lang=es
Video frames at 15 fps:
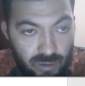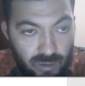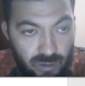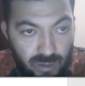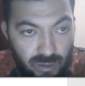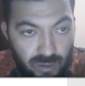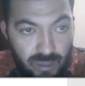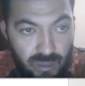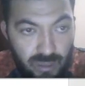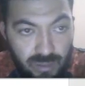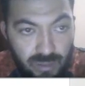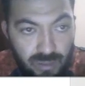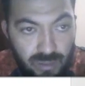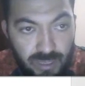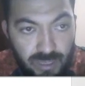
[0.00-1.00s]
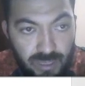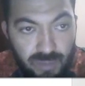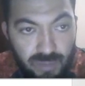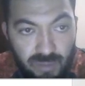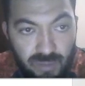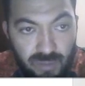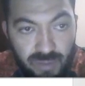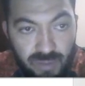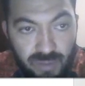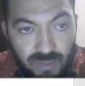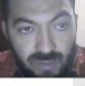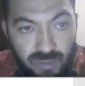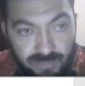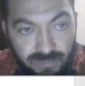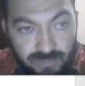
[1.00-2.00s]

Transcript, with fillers: eh, y' prima